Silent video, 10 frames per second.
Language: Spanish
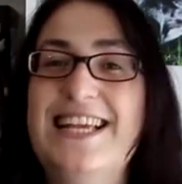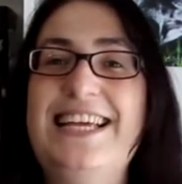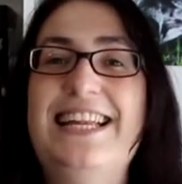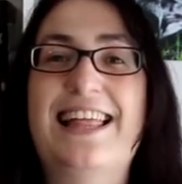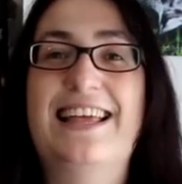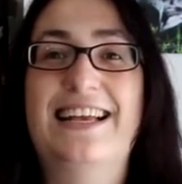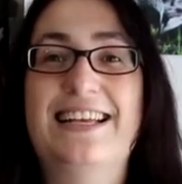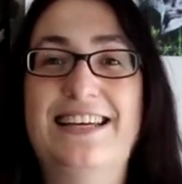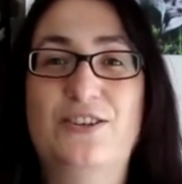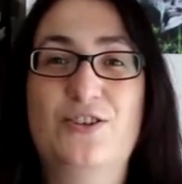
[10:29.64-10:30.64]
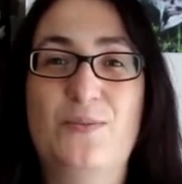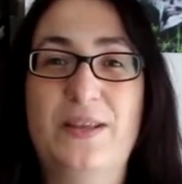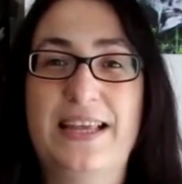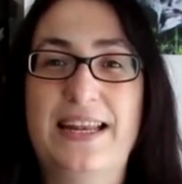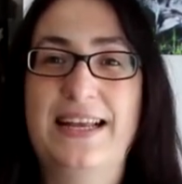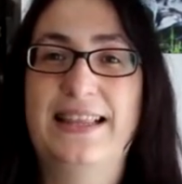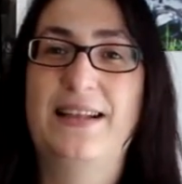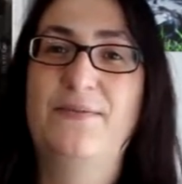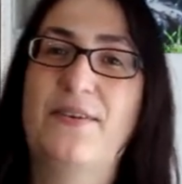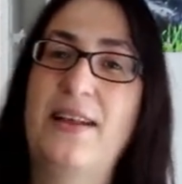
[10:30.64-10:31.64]
y nada, que ya os comentaré qué
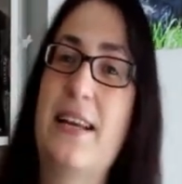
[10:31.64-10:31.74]
tal me va el